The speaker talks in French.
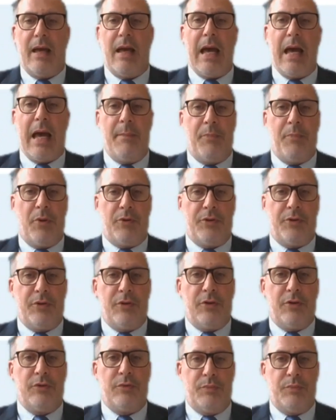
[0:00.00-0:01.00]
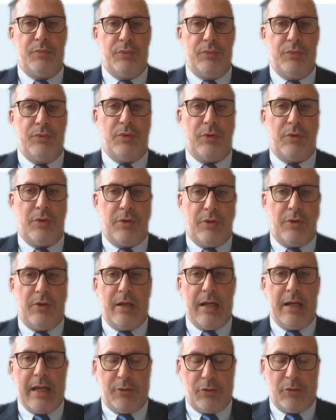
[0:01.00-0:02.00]
importante pour
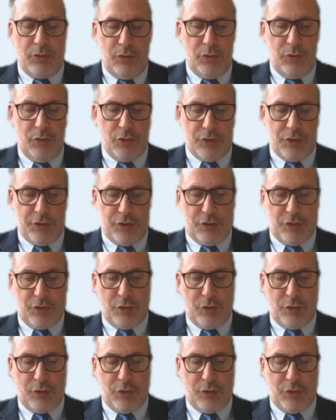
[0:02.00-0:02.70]
la tenue de ce